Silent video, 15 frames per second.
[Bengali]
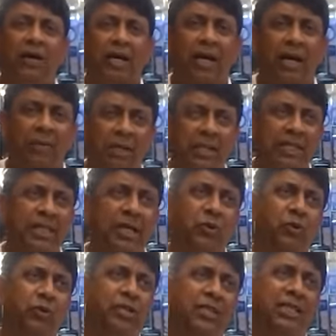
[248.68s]
এই আমাদের যে
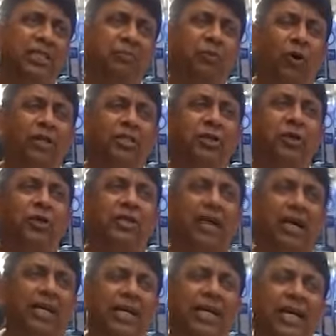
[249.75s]
কোচেদের যে পলিসিগুলো
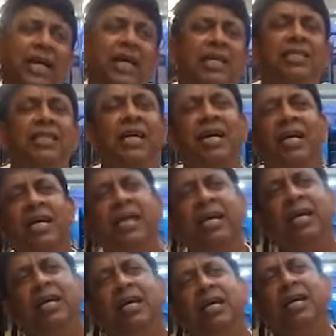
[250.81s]
থাকে সেখানে
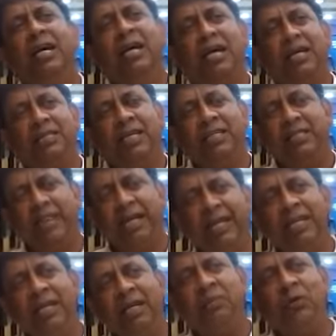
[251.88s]
সেই
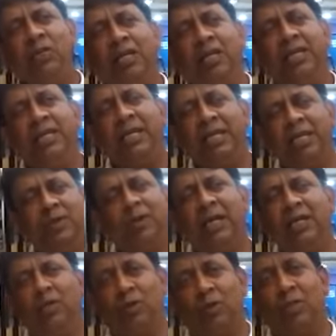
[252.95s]
ট্রেনিংয়ের মধ্যে দিয়ে কী বলে
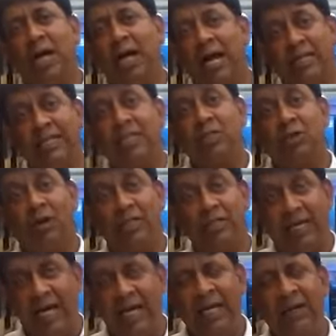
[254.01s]
যতটা অ্যাডজাস্ট করা
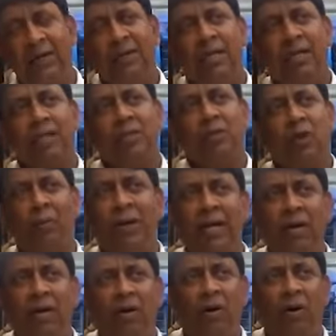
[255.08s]
যায় তবে
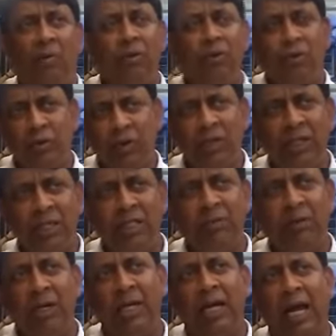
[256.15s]
অবশ্যই কি
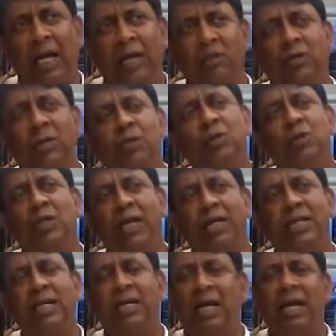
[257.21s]
বলে এতটা উচ্চতায়
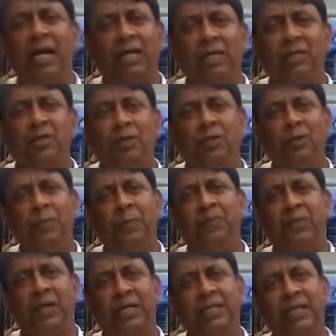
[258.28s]
গিয়ে খেলা একটা তো
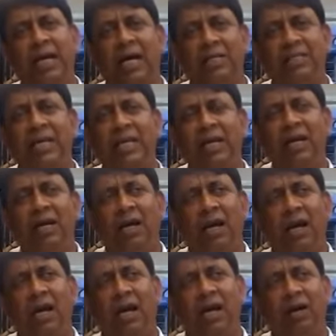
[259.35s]
ইয়ে আছেই
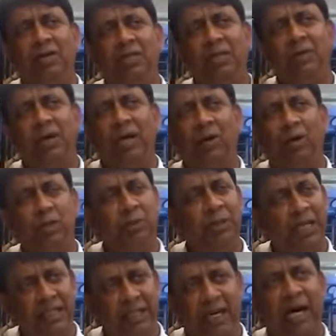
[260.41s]
কি বলে
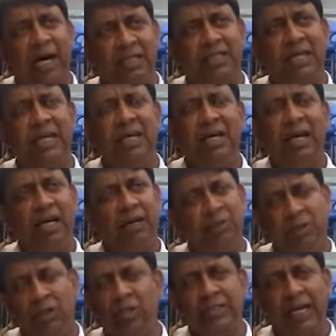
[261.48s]
অসুবিধার জায়গা আছেই এটা
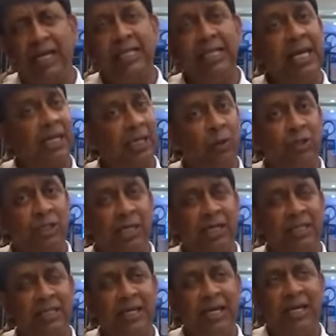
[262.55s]
ভীষণ চ্যালেঞ্জিং একটা কোচের
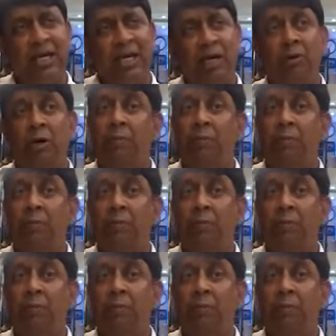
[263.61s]
কাছে এবং